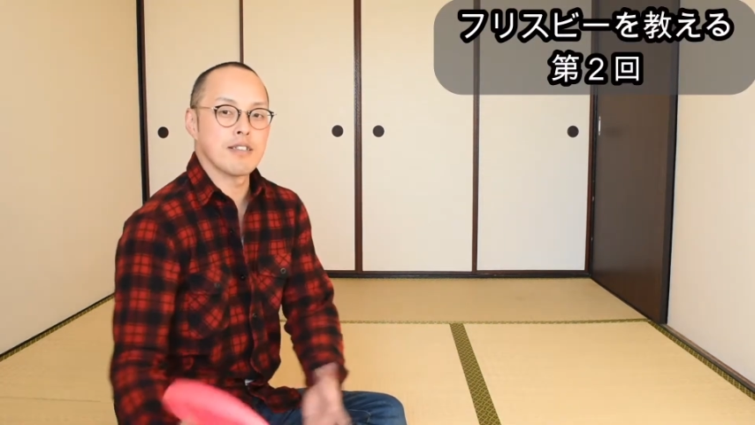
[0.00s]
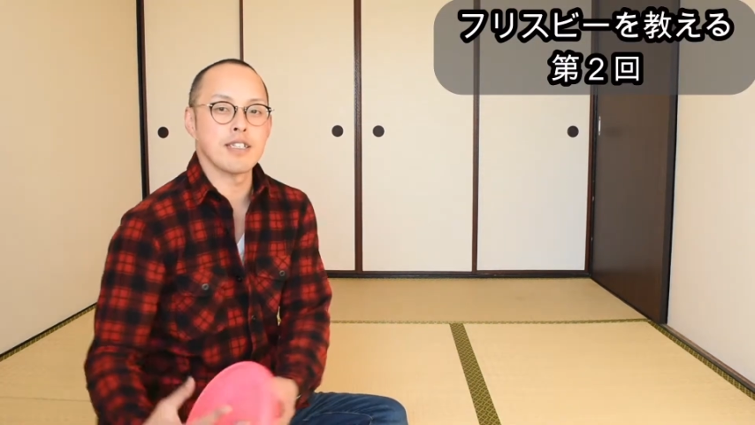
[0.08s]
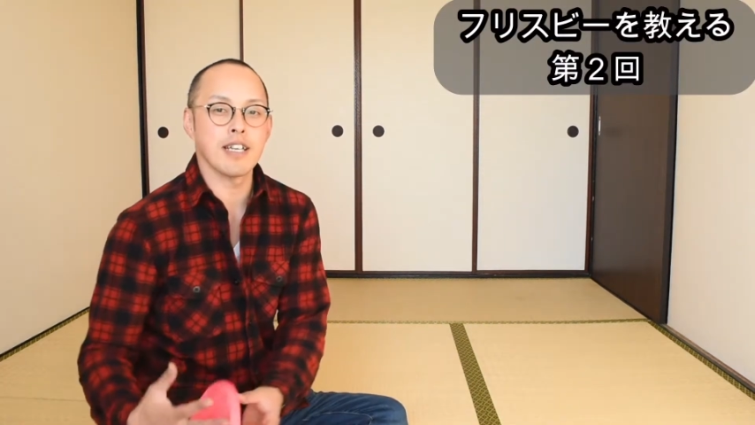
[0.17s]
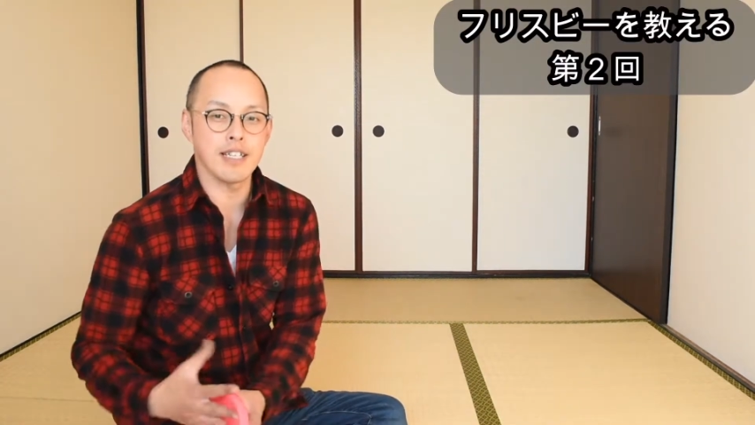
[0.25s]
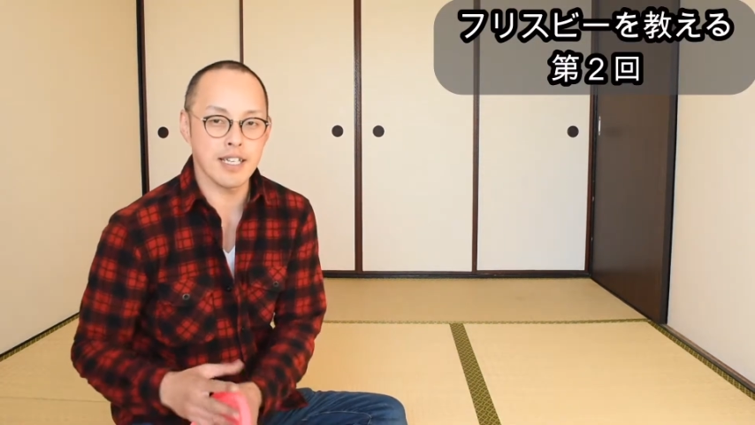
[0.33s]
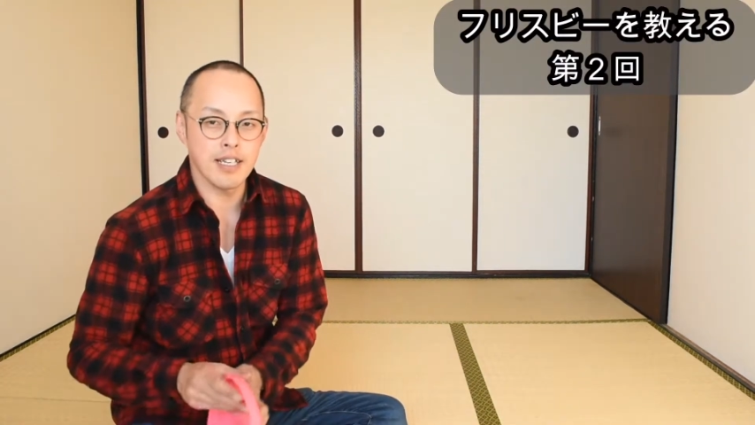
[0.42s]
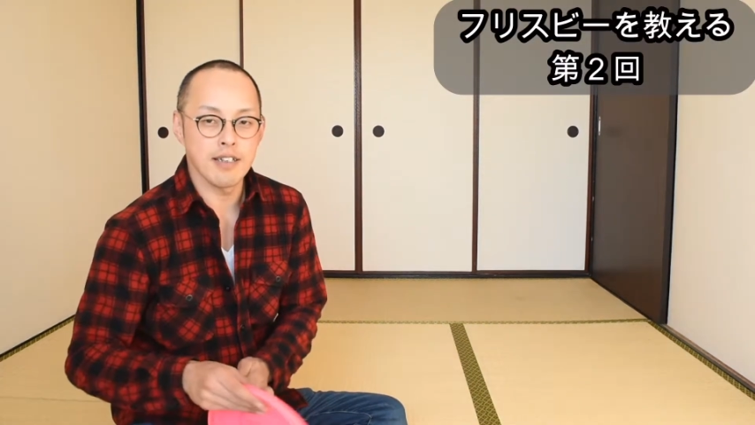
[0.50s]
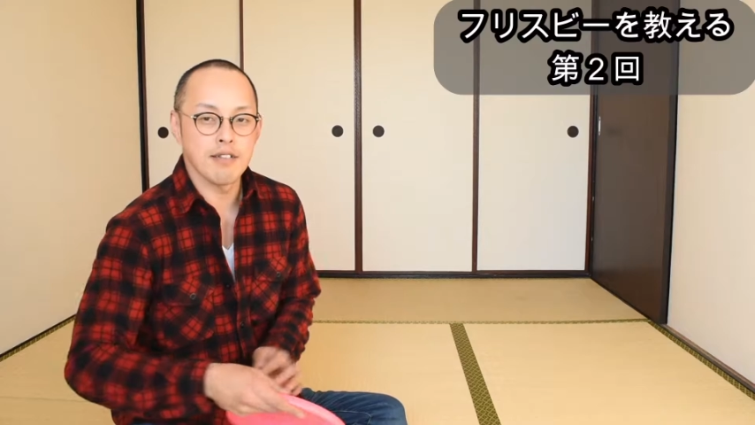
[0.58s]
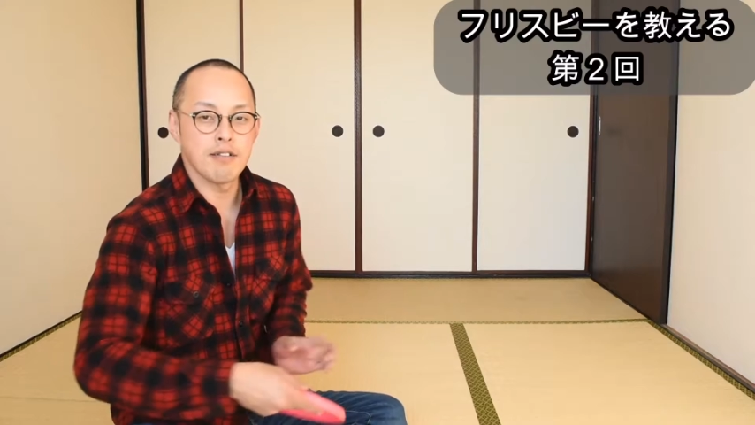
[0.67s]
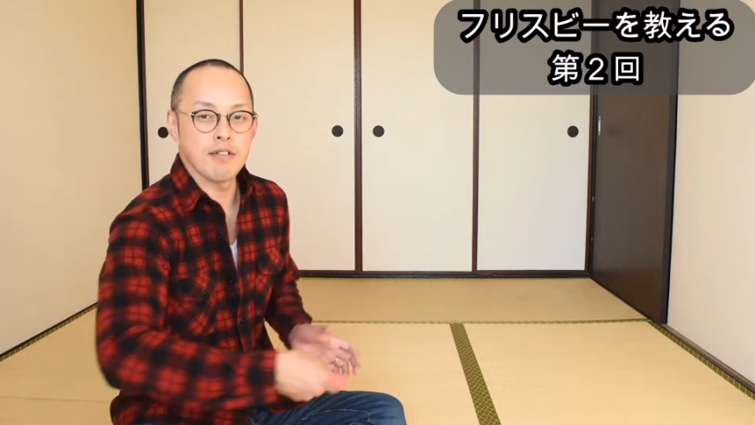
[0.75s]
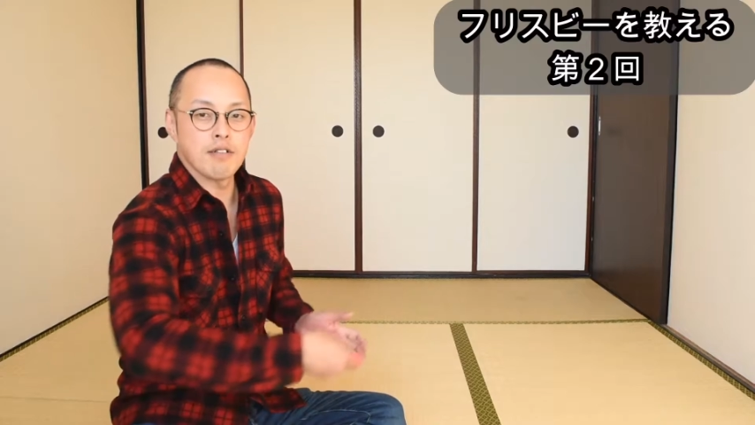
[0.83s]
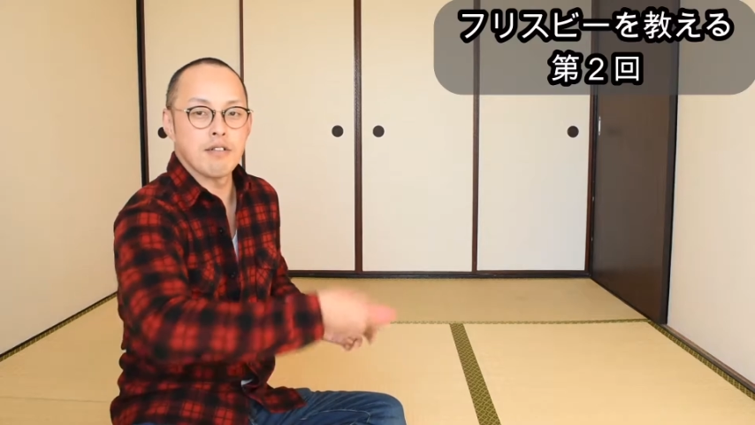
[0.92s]
く投げて
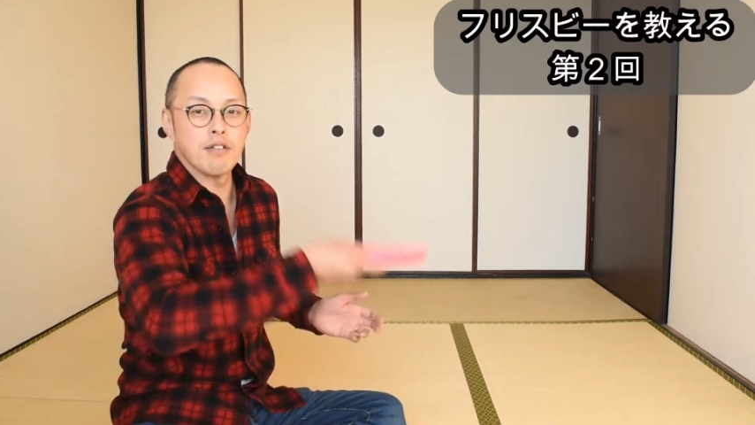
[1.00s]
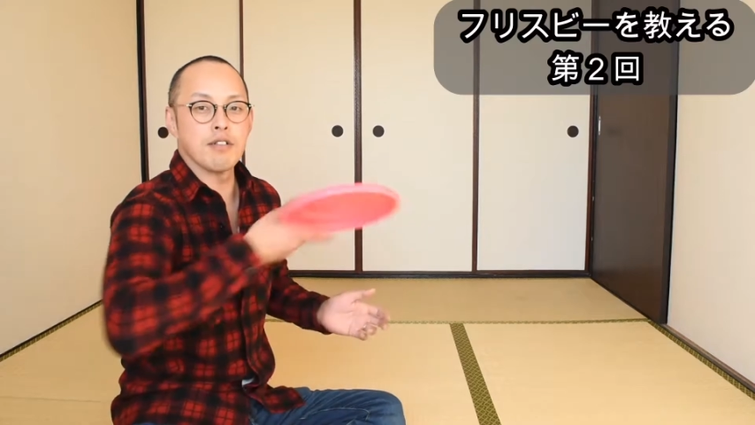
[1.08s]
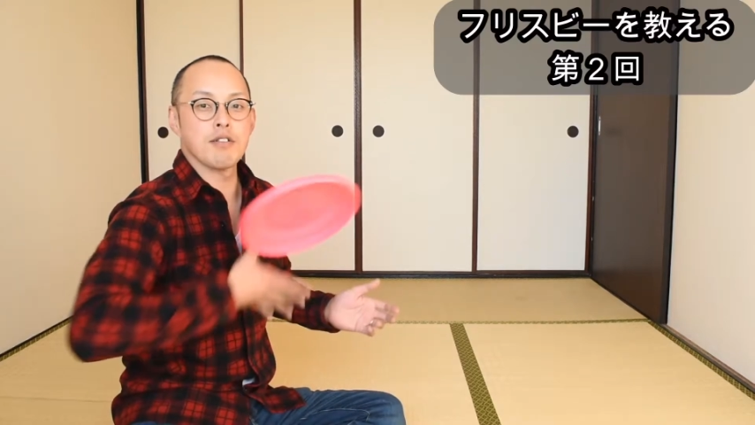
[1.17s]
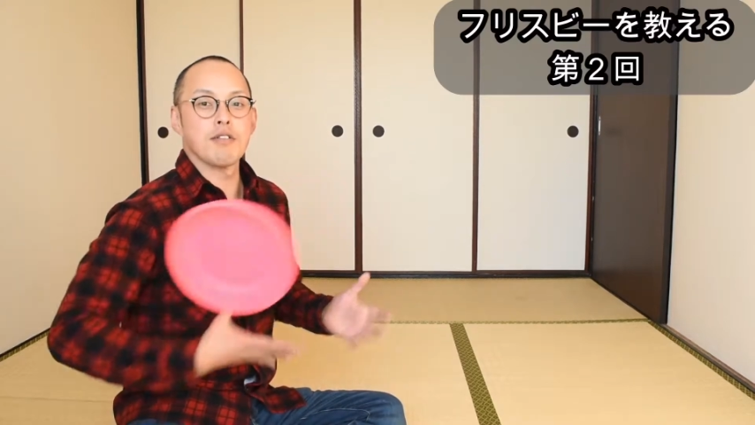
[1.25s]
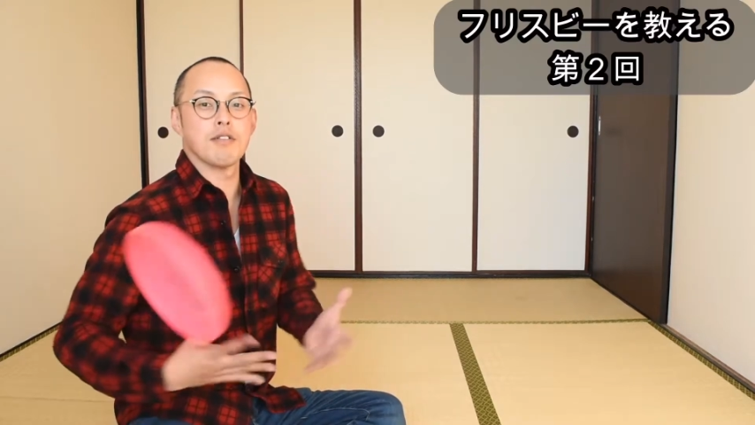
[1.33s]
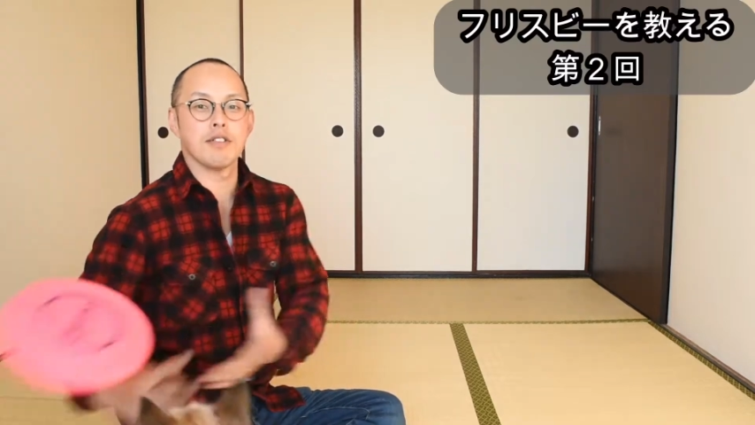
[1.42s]
こうこの投